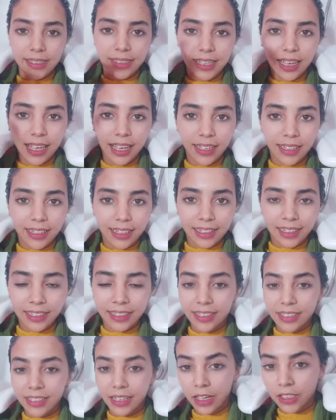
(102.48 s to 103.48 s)
الثاني
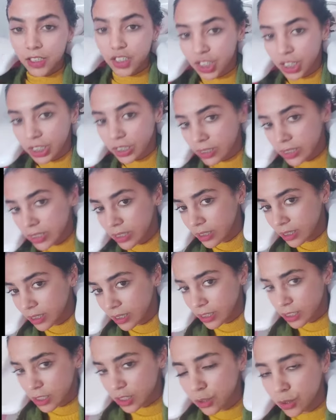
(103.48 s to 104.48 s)
رجعت
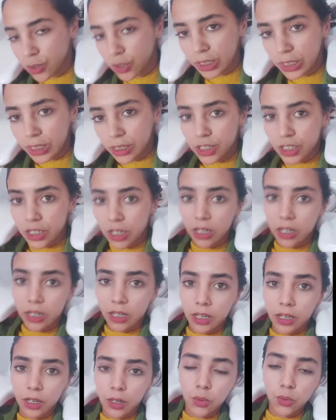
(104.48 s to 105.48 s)
يغسلوا لي
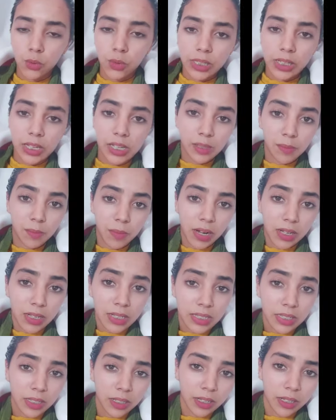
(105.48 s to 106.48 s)
شعري وندير
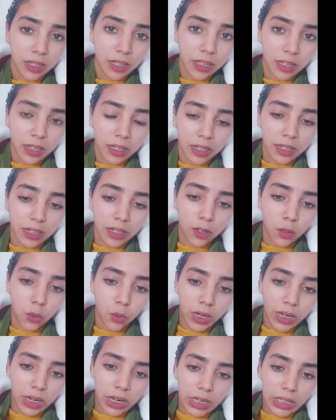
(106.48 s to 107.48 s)
الماسك اللي
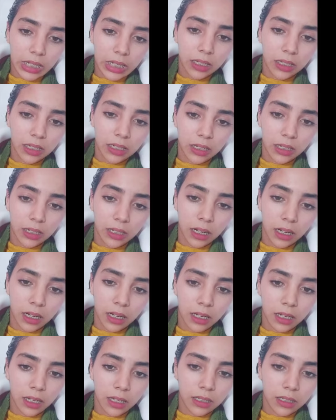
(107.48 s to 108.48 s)
هو اللي يخلي لي
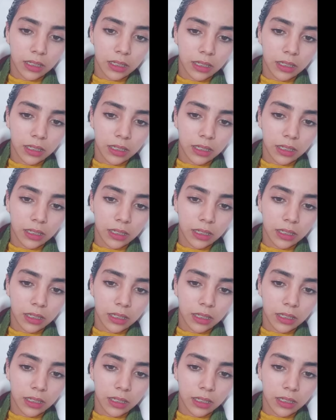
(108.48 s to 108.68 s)
آه،